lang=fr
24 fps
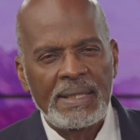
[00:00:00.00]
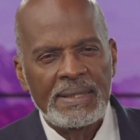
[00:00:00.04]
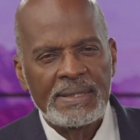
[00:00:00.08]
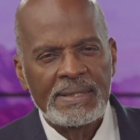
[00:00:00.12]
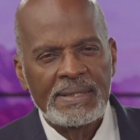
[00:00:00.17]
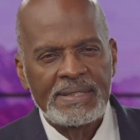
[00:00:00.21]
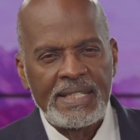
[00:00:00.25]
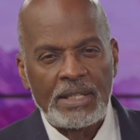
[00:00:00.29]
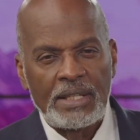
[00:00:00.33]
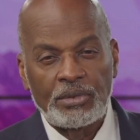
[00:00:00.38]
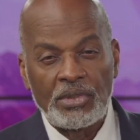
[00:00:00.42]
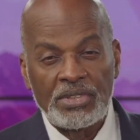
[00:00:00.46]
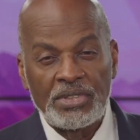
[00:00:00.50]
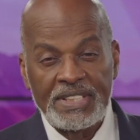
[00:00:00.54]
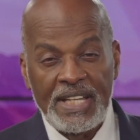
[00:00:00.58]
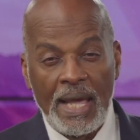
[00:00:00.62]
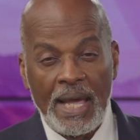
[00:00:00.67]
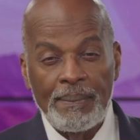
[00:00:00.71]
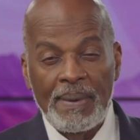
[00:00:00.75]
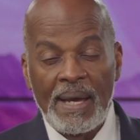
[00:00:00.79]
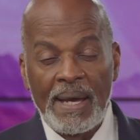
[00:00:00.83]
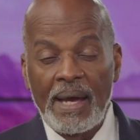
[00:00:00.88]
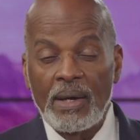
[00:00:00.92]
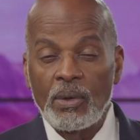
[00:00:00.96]
C'est un
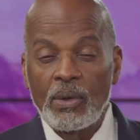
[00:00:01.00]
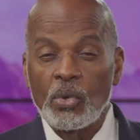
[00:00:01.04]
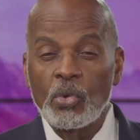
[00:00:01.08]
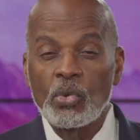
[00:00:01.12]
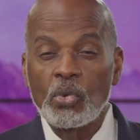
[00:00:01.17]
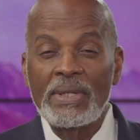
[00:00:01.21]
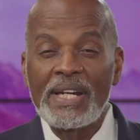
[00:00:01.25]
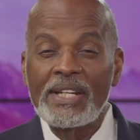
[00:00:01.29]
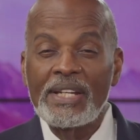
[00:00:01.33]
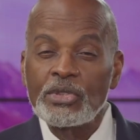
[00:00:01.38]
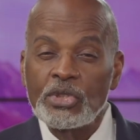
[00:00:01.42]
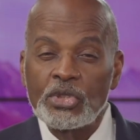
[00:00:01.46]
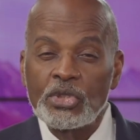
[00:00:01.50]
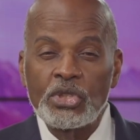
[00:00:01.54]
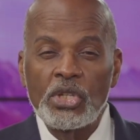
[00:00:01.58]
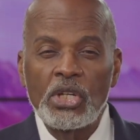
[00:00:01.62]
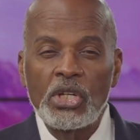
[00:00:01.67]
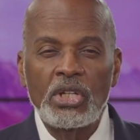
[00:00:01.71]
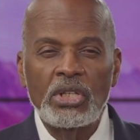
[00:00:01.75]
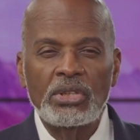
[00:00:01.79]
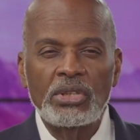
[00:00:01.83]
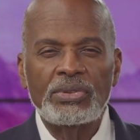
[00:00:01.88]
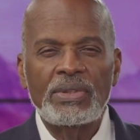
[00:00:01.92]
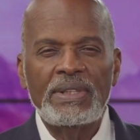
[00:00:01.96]
sabbat où les
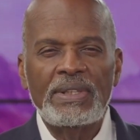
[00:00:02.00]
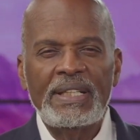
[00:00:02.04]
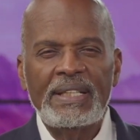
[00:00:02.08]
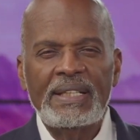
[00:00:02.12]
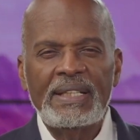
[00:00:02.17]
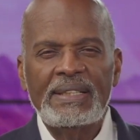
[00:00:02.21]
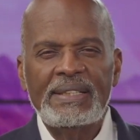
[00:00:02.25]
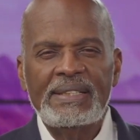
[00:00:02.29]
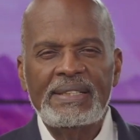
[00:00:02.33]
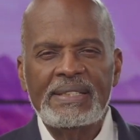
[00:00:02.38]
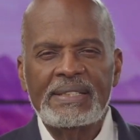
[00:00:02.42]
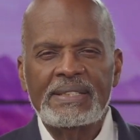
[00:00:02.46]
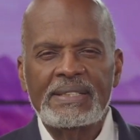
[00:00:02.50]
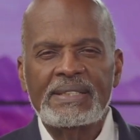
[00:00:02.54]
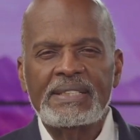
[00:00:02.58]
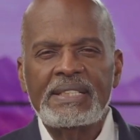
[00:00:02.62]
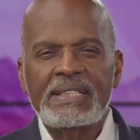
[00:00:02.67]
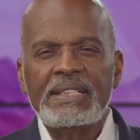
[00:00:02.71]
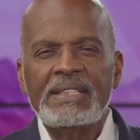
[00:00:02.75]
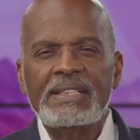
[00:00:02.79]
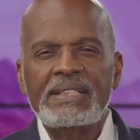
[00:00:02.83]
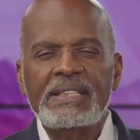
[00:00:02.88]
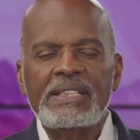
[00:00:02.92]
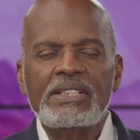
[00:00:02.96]
sœurs de l'Église
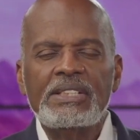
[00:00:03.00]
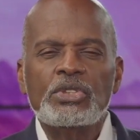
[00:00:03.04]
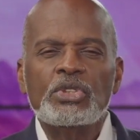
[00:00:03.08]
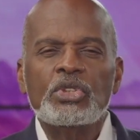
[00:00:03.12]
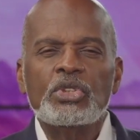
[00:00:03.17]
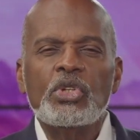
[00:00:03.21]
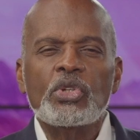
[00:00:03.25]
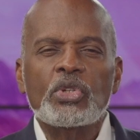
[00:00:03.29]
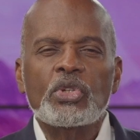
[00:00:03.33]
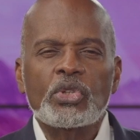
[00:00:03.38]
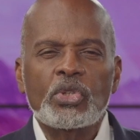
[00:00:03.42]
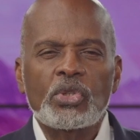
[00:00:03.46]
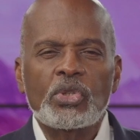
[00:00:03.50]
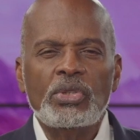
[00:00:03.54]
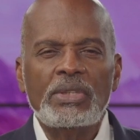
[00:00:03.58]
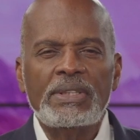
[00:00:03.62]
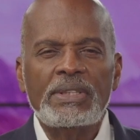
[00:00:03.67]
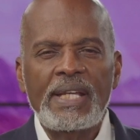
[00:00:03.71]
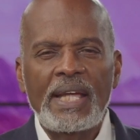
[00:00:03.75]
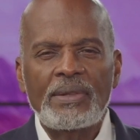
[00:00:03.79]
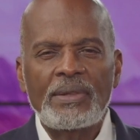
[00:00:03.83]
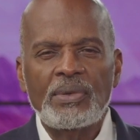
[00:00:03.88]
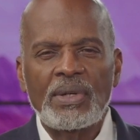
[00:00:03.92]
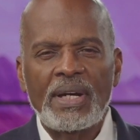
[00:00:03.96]
dirigent le
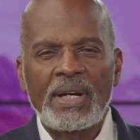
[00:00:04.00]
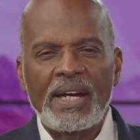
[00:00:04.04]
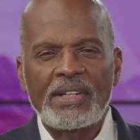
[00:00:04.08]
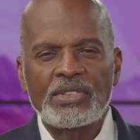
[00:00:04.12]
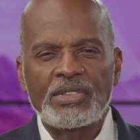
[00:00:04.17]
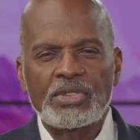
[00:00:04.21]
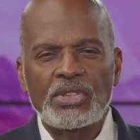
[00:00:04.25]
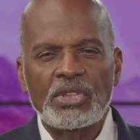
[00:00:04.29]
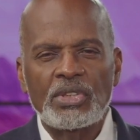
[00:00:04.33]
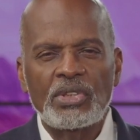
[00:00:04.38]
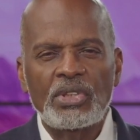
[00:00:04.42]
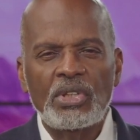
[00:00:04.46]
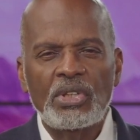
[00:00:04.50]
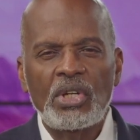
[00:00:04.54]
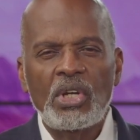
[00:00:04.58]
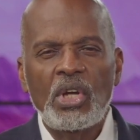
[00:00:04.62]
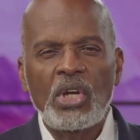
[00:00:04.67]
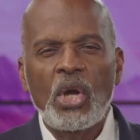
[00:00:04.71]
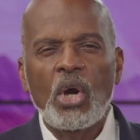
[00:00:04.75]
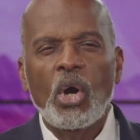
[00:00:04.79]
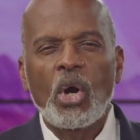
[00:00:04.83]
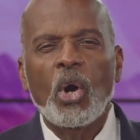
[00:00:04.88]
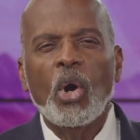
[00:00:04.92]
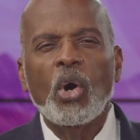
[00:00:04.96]
culte d'adoration,
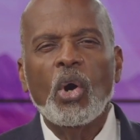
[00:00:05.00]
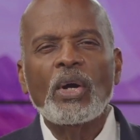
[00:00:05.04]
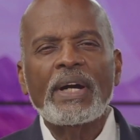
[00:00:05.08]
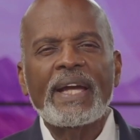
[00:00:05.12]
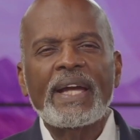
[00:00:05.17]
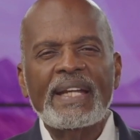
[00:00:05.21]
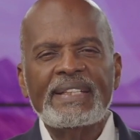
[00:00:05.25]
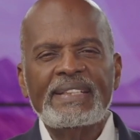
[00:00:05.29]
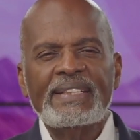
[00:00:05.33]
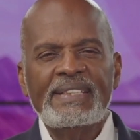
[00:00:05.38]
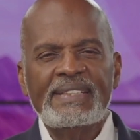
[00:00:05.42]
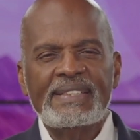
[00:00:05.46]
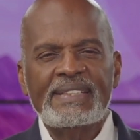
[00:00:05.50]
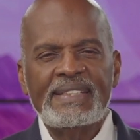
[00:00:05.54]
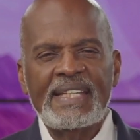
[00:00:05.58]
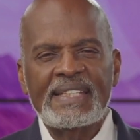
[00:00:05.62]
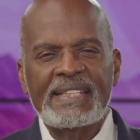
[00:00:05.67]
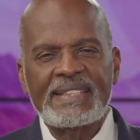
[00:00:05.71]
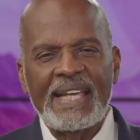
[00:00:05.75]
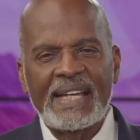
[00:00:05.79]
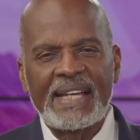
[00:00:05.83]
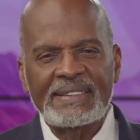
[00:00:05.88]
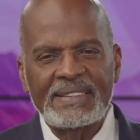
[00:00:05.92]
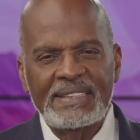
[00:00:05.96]
organisent
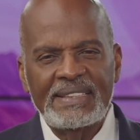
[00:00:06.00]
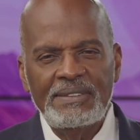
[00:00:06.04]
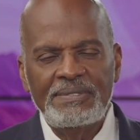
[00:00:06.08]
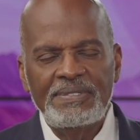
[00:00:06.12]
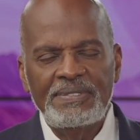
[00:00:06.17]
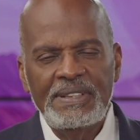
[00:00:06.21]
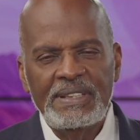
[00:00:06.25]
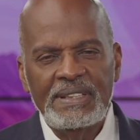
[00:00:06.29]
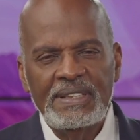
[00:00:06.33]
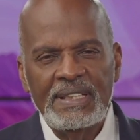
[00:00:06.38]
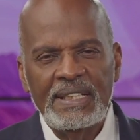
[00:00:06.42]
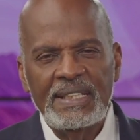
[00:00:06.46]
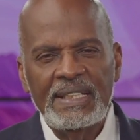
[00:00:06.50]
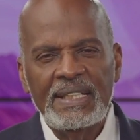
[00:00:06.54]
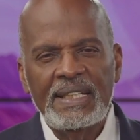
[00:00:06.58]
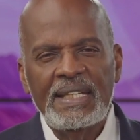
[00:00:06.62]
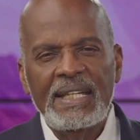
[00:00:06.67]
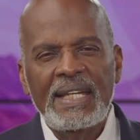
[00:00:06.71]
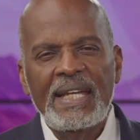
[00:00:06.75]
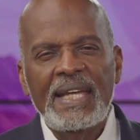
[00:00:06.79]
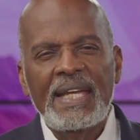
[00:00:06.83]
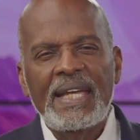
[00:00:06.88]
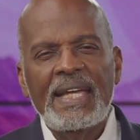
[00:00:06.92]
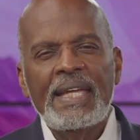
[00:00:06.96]
des activités
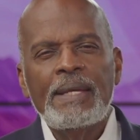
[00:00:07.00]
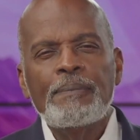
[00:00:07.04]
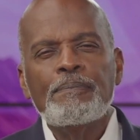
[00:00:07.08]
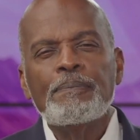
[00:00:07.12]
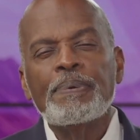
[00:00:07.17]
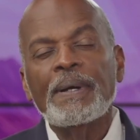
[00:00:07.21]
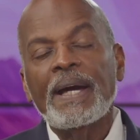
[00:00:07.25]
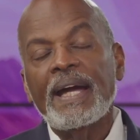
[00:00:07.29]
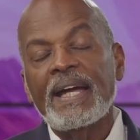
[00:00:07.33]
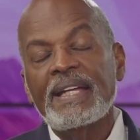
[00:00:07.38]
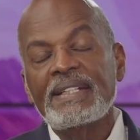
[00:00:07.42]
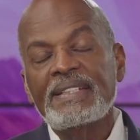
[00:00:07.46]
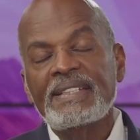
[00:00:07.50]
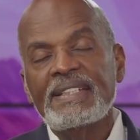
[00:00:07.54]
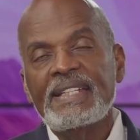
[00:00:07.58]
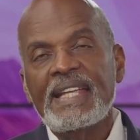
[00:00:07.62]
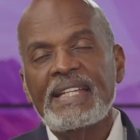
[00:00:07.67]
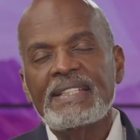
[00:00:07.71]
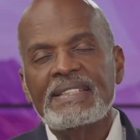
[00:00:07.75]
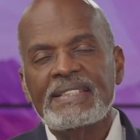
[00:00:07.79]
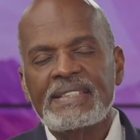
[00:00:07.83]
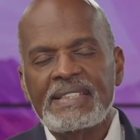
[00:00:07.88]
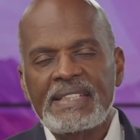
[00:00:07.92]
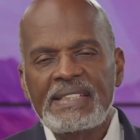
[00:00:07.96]
et prennent
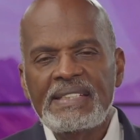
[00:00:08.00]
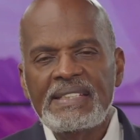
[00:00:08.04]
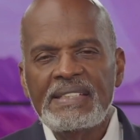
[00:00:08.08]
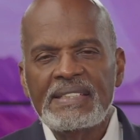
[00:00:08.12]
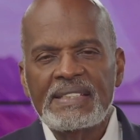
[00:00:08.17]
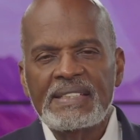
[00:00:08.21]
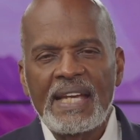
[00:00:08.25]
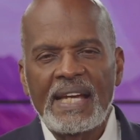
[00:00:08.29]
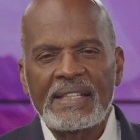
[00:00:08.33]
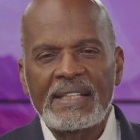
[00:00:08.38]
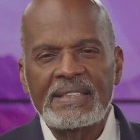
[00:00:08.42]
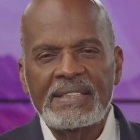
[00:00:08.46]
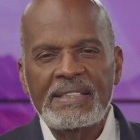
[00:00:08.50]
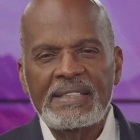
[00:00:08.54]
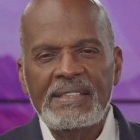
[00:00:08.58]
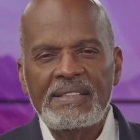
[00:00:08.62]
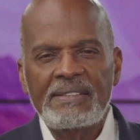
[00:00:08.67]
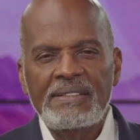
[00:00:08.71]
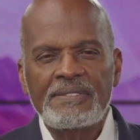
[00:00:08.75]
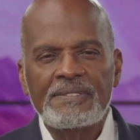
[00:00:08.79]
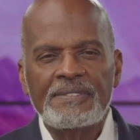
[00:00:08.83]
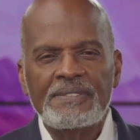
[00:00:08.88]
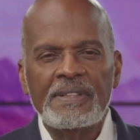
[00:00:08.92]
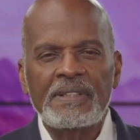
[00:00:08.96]
des
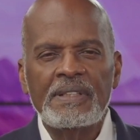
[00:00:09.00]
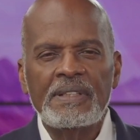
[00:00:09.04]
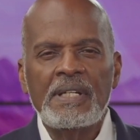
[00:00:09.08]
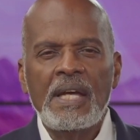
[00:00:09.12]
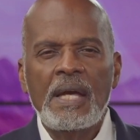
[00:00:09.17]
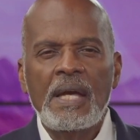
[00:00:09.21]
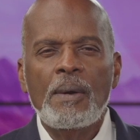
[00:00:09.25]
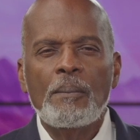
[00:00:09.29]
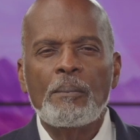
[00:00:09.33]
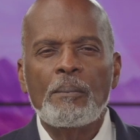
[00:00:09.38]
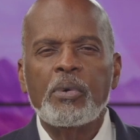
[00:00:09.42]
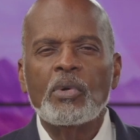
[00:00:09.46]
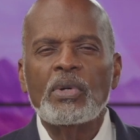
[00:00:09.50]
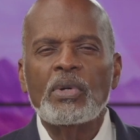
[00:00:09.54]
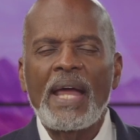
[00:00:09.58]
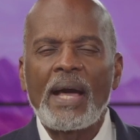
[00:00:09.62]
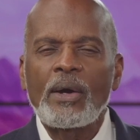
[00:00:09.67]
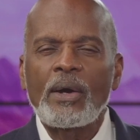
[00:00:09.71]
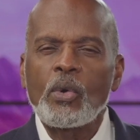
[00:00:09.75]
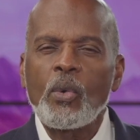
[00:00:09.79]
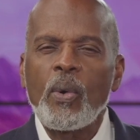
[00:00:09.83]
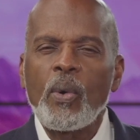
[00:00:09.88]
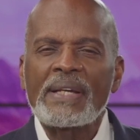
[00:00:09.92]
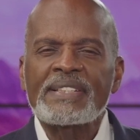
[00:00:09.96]
initiatives pour
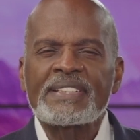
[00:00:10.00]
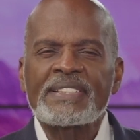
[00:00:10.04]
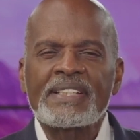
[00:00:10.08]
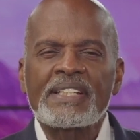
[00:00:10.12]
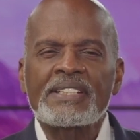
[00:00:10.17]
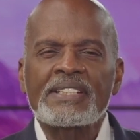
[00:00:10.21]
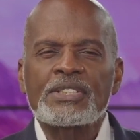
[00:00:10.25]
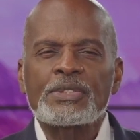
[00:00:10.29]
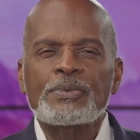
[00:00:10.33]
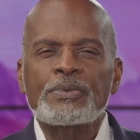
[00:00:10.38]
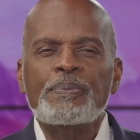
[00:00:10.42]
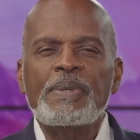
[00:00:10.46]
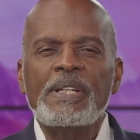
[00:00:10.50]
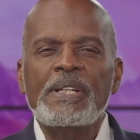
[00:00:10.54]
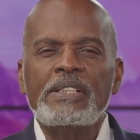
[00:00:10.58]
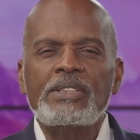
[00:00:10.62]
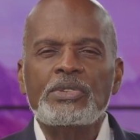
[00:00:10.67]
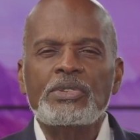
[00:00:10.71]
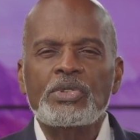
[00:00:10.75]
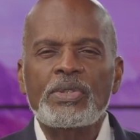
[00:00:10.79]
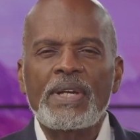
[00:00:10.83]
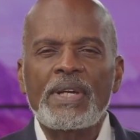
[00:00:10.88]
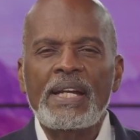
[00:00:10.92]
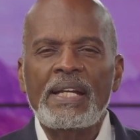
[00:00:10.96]
la croissance
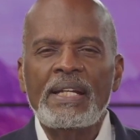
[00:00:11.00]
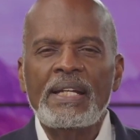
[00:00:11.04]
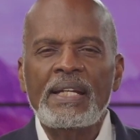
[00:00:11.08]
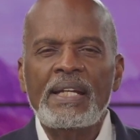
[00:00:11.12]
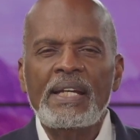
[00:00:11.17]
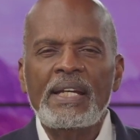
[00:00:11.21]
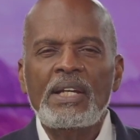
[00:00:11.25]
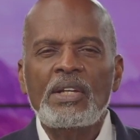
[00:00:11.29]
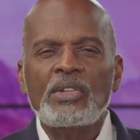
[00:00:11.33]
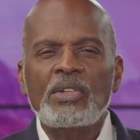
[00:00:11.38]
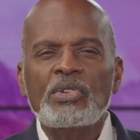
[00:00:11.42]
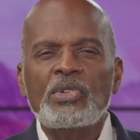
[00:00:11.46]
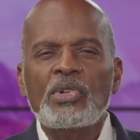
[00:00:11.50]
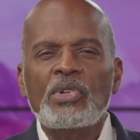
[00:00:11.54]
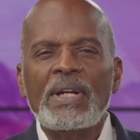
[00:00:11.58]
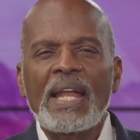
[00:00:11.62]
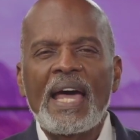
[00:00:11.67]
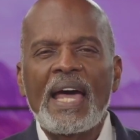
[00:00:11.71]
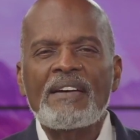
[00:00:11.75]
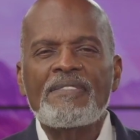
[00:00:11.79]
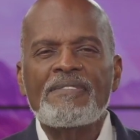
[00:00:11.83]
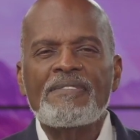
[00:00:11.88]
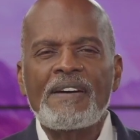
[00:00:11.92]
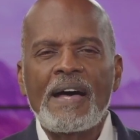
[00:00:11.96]
spirituelle de
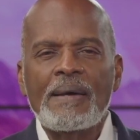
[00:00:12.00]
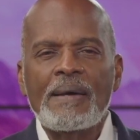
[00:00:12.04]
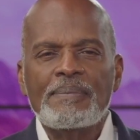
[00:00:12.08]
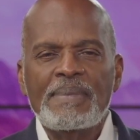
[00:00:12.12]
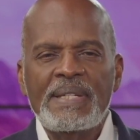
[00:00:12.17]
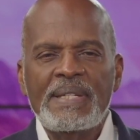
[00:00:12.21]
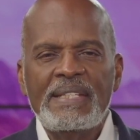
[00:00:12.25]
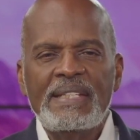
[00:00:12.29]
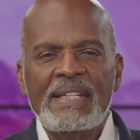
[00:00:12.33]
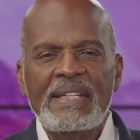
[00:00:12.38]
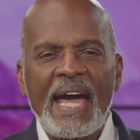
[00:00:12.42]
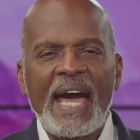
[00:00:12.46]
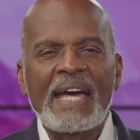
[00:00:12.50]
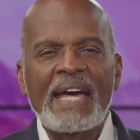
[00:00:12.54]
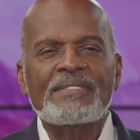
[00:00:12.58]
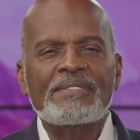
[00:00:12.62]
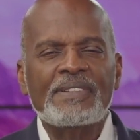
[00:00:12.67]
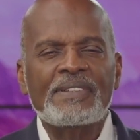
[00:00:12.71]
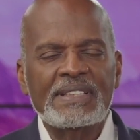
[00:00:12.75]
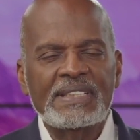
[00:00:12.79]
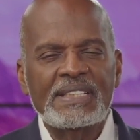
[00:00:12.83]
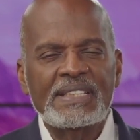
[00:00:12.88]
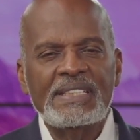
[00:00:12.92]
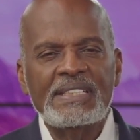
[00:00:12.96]
la famille
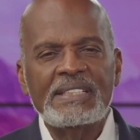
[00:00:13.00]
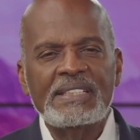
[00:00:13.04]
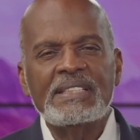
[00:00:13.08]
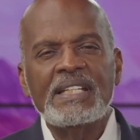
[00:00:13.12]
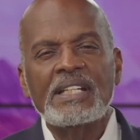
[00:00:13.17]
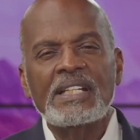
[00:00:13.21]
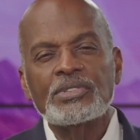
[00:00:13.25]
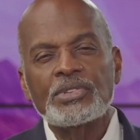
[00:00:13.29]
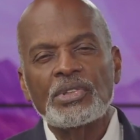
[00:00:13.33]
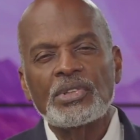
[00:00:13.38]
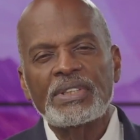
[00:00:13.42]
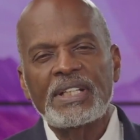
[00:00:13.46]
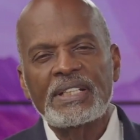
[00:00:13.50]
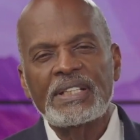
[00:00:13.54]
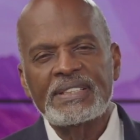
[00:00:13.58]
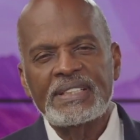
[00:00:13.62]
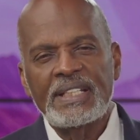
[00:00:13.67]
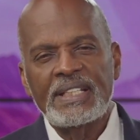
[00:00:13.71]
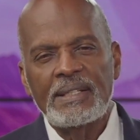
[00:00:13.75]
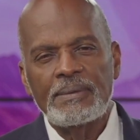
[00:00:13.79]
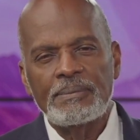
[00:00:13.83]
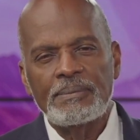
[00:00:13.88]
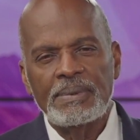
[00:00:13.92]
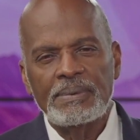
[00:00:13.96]
adventiste dans son
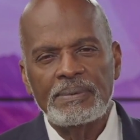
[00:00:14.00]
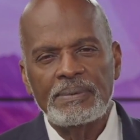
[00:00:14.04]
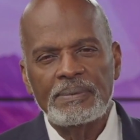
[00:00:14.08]
ensemble.